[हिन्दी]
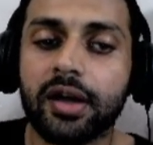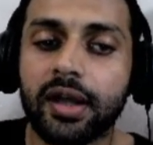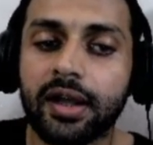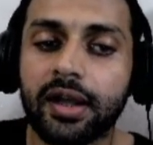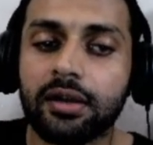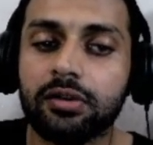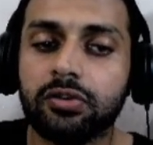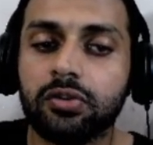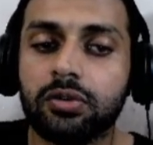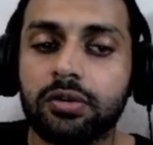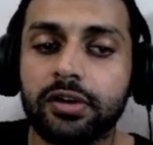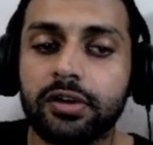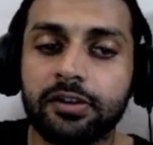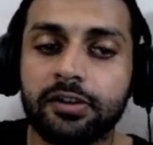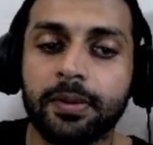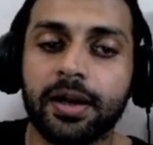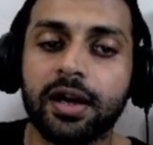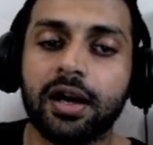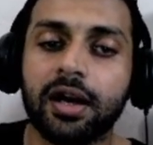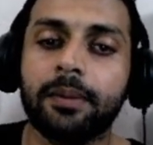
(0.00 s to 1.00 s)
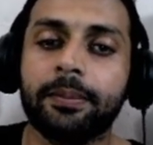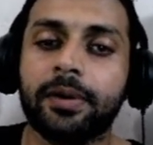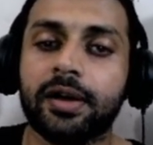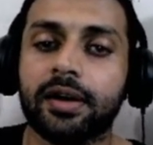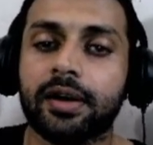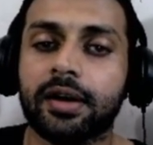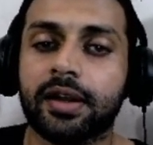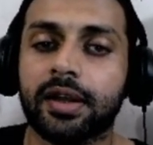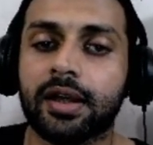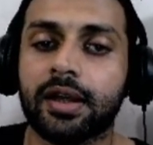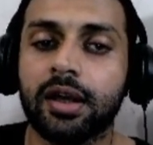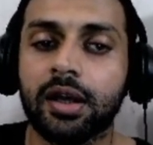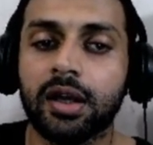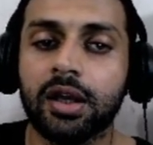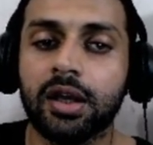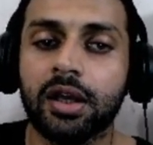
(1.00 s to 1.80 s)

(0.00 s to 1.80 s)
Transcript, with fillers: हैं जो इसमें काम कर रहे हैं